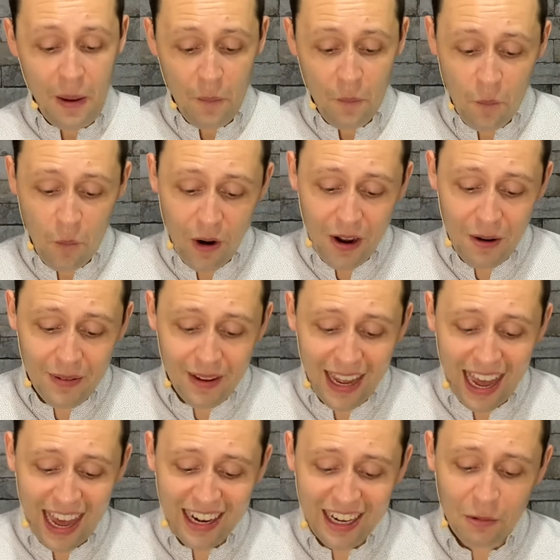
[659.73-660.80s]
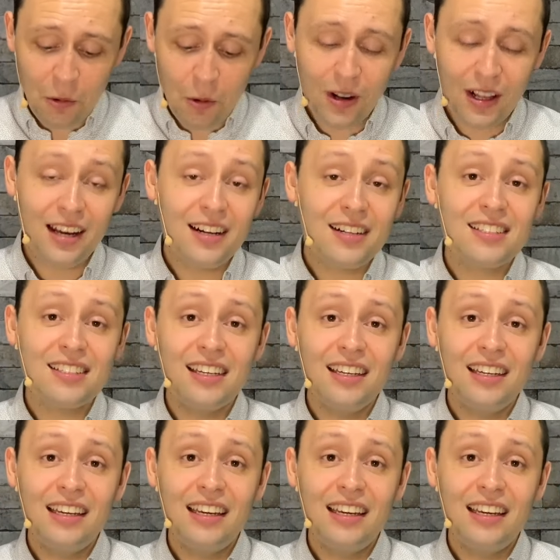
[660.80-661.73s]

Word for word: vuelve a revolcarse